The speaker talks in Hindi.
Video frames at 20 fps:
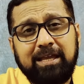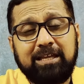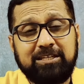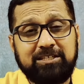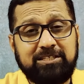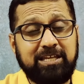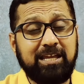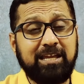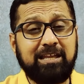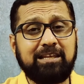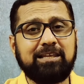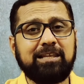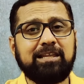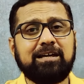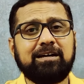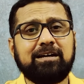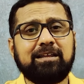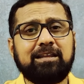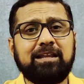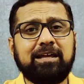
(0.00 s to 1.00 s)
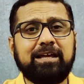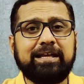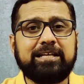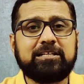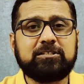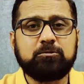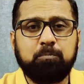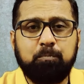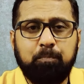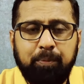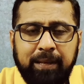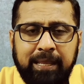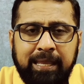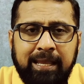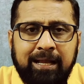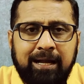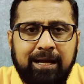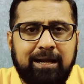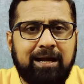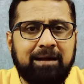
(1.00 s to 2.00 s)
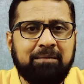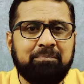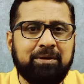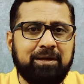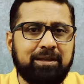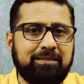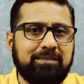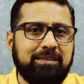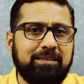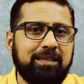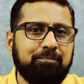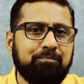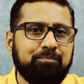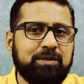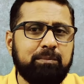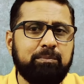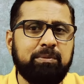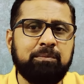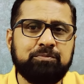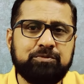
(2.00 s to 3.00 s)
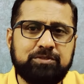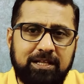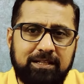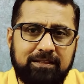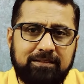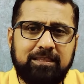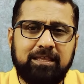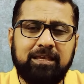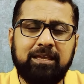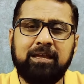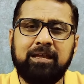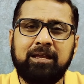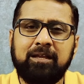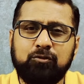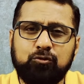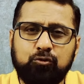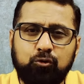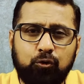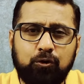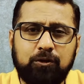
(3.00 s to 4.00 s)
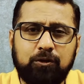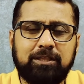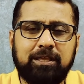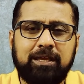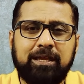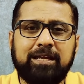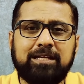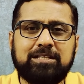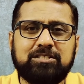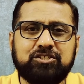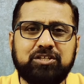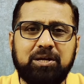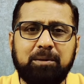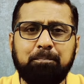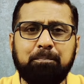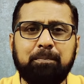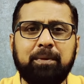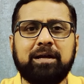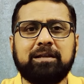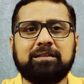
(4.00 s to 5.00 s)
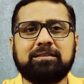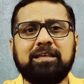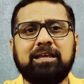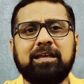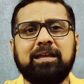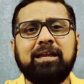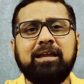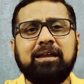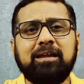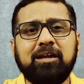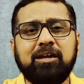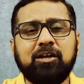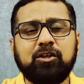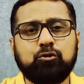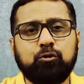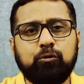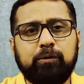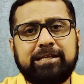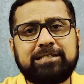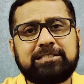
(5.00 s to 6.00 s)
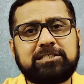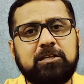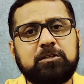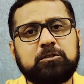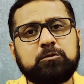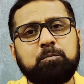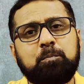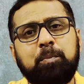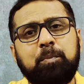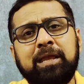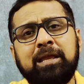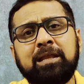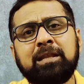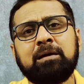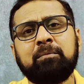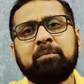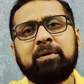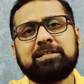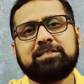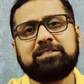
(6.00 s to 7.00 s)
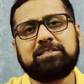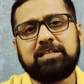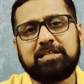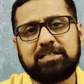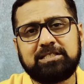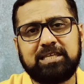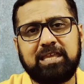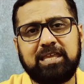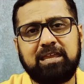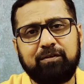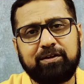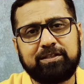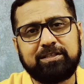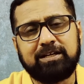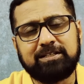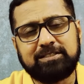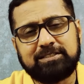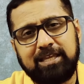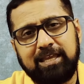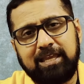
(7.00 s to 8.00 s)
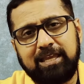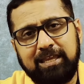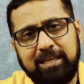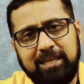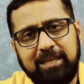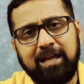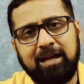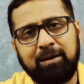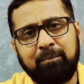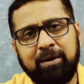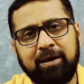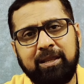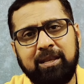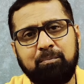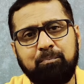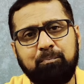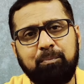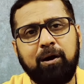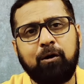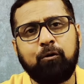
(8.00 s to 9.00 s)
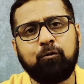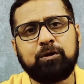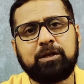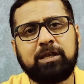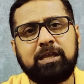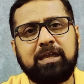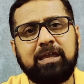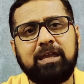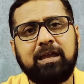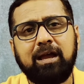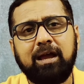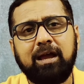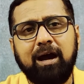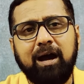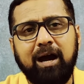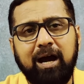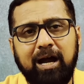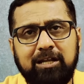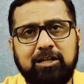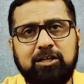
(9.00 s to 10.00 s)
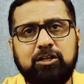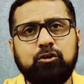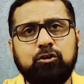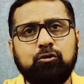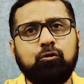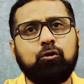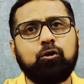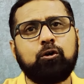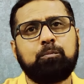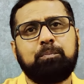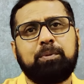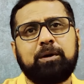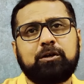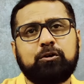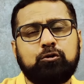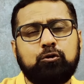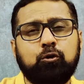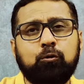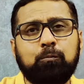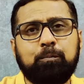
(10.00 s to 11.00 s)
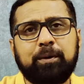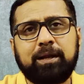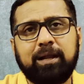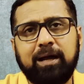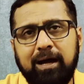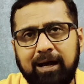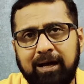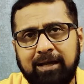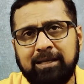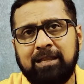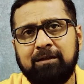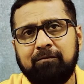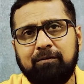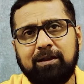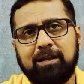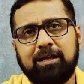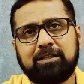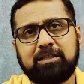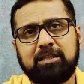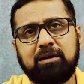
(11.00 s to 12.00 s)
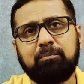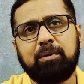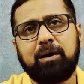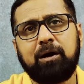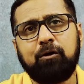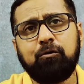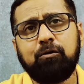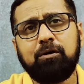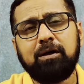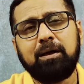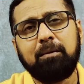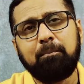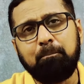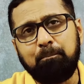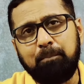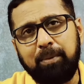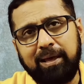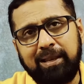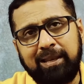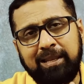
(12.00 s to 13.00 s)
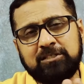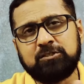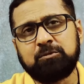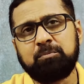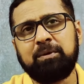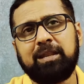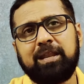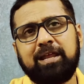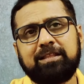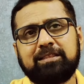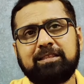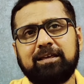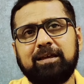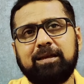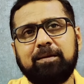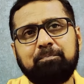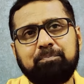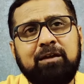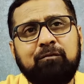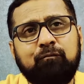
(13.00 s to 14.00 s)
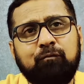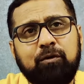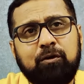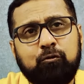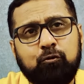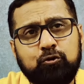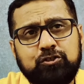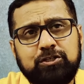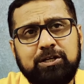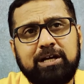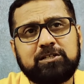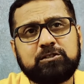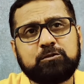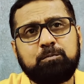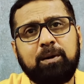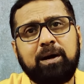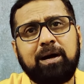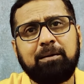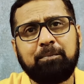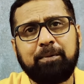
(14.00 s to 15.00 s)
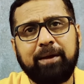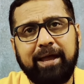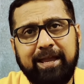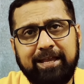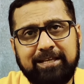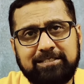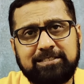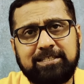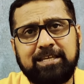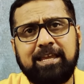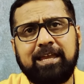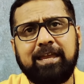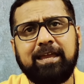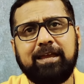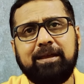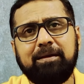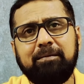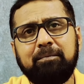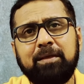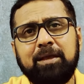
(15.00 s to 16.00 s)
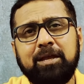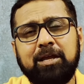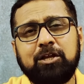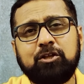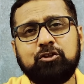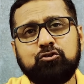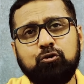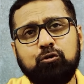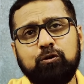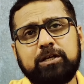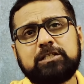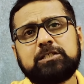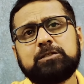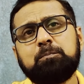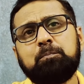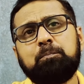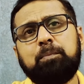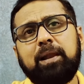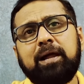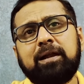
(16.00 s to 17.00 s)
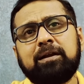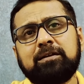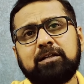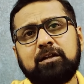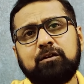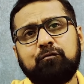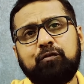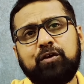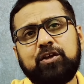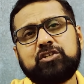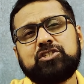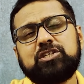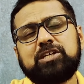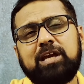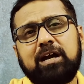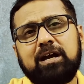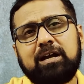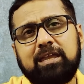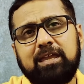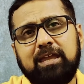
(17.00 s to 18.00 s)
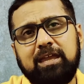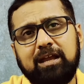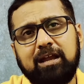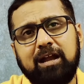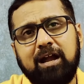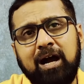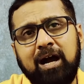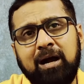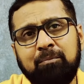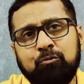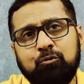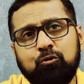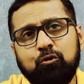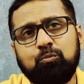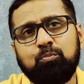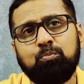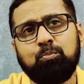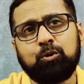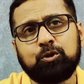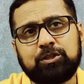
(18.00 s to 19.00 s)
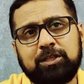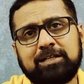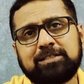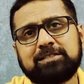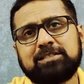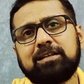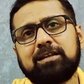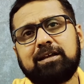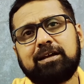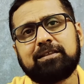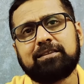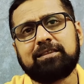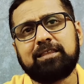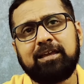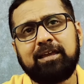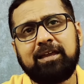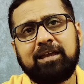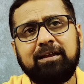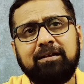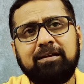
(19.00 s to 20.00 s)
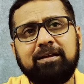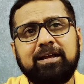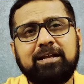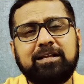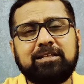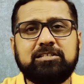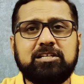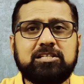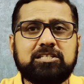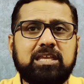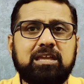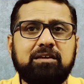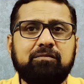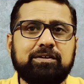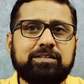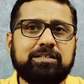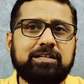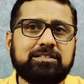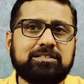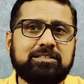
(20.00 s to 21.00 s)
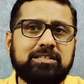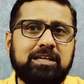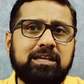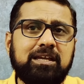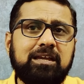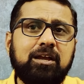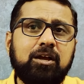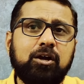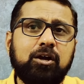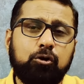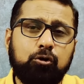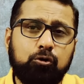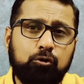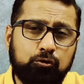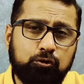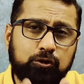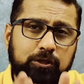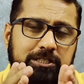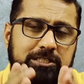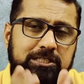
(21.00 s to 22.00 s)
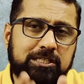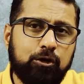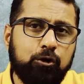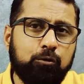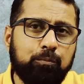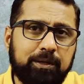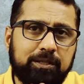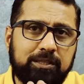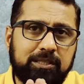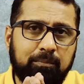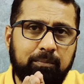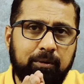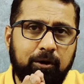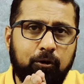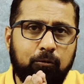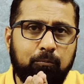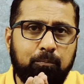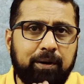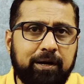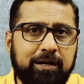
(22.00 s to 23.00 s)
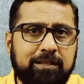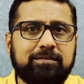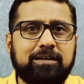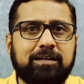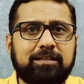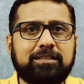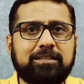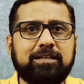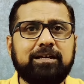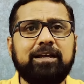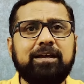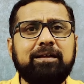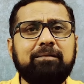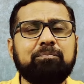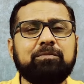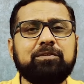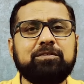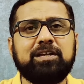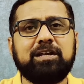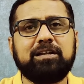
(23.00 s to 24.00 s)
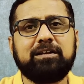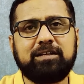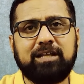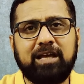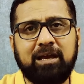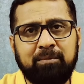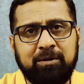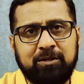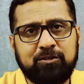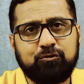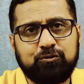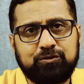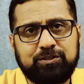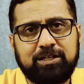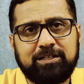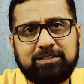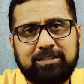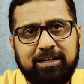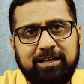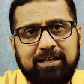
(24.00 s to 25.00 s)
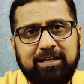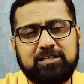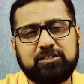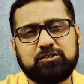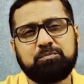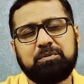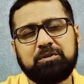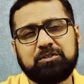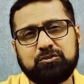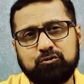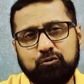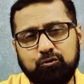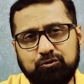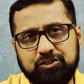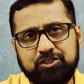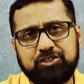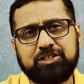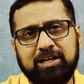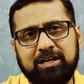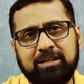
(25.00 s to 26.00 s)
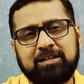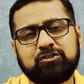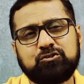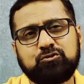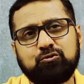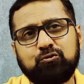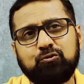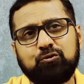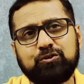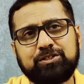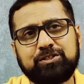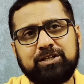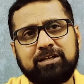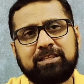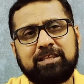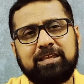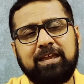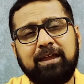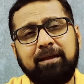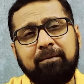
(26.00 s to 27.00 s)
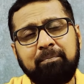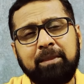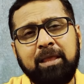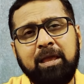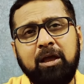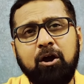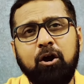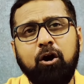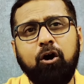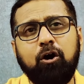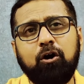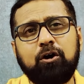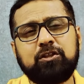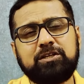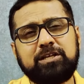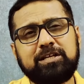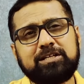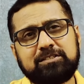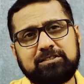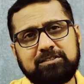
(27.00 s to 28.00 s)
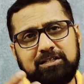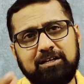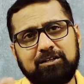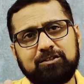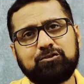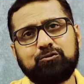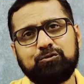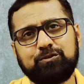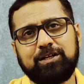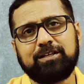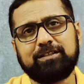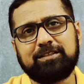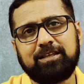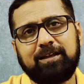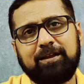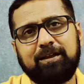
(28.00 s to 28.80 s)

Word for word: ये लेयर स्प्रिंग का काम करती है जब हम चलते हैं दौड़ते हैं जंप मारते हैं तो इस स्प्रिंग नमा चीज की वजह से ही हमारे पाओ की हड्डियों और पट्ठों पर आने वाला दबाव बैलेंस में रहता है कुछ असबाब ऐसे हैं जो इस प्लांटर फेशिया के काम को मुतासर करते हैं जिसकी वजह से खुद इसके ऊपर दबाव बढ़ जाता है ये डैमेज हो जाता है इसमें सोजिश आना शुरू हो जाती है और ये सख्त हो जाता